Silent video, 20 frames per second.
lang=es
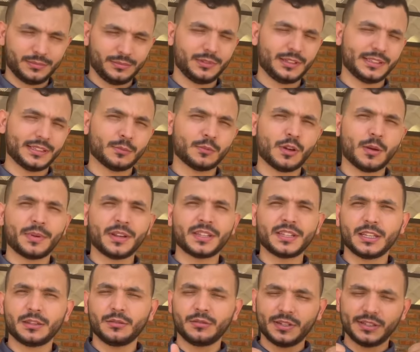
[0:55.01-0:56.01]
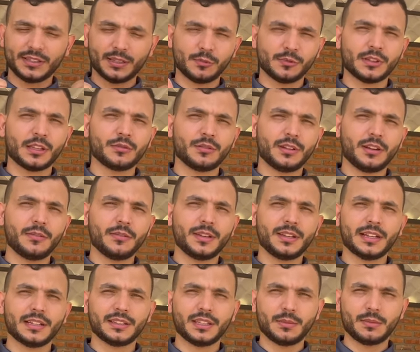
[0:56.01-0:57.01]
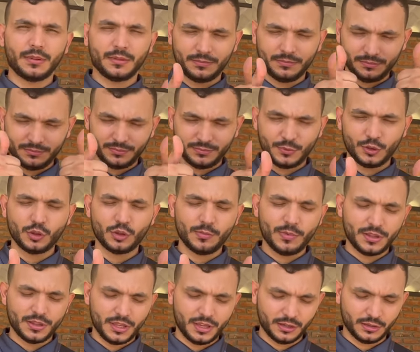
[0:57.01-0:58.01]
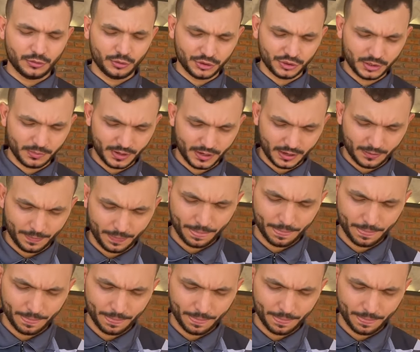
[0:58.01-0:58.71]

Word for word: Estamos aprendiendo y estamos dándole bien al tema. Dios los bendiga. Entonces, venga,